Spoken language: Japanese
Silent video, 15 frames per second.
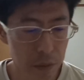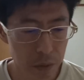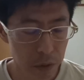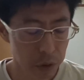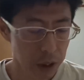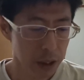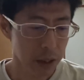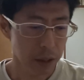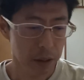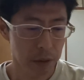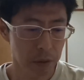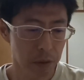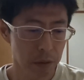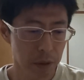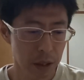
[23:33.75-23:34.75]
ロッテ
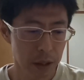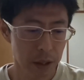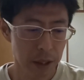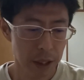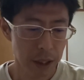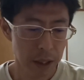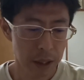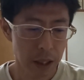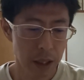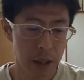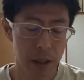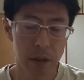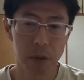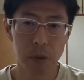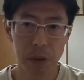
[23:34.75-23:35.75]
の方は2対
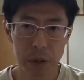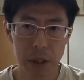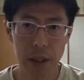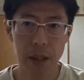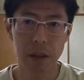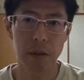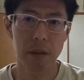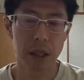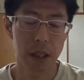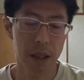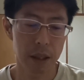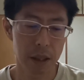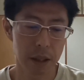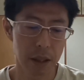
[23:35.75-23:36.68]
5で今日は、